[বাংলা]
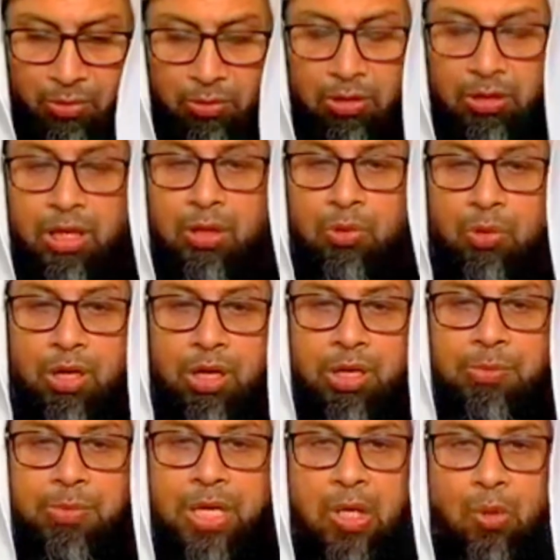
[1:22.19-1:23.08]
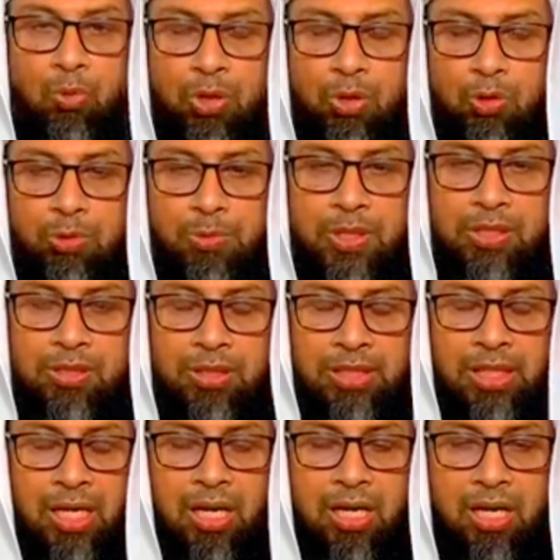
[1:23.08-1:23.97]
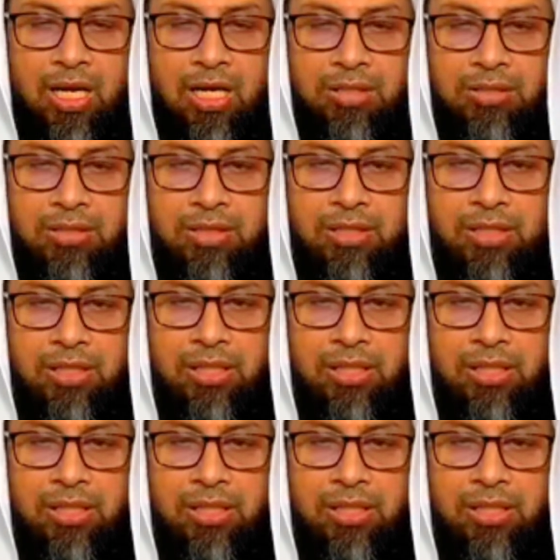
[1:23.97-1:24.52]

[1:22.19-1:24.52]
হাকুল্লাহুর রিবা ওয়ুরবি সাদাকাত